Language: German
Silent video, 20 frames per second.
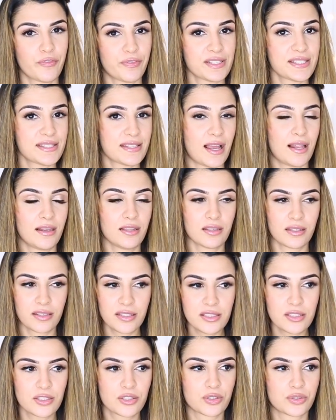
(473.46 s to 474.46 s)
fast alle
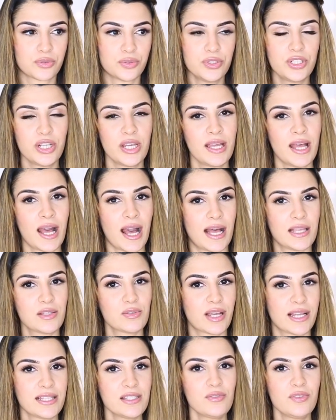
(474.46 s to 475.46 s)
richtig gut.
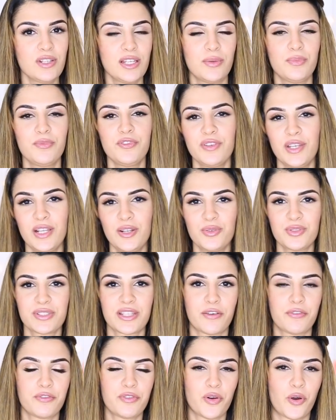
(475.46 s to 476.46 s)
Also ganz viele Empfehlungen
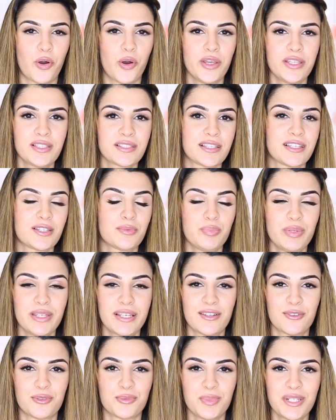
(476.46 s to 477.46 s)
da für euch gegen
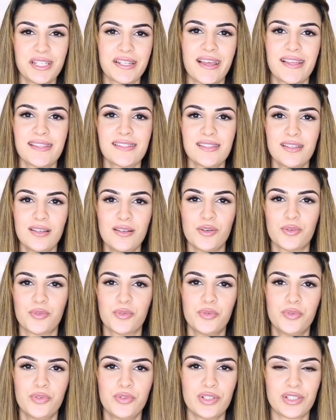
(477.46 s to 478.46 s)
Pickel und Mitesser.
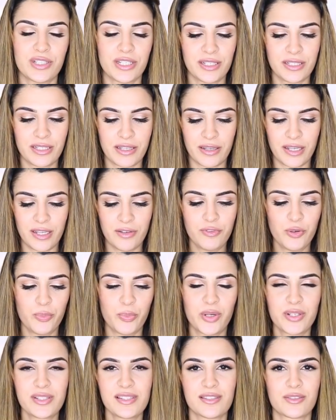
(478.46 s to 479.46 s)
Und in der
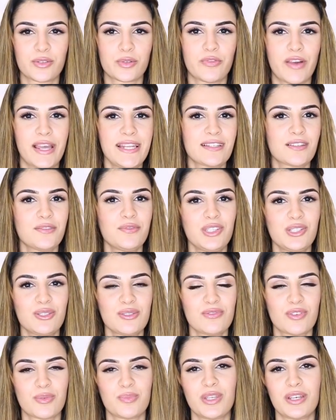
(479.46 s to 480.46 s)
Infobox sind noch weitere
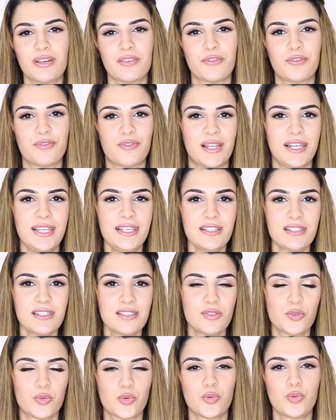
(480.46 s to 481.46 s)
Videos von mir
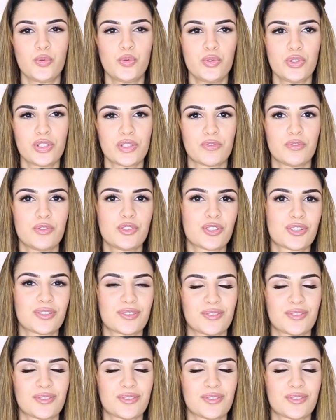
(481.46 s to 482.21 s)
verlinkt. Und ich wünsche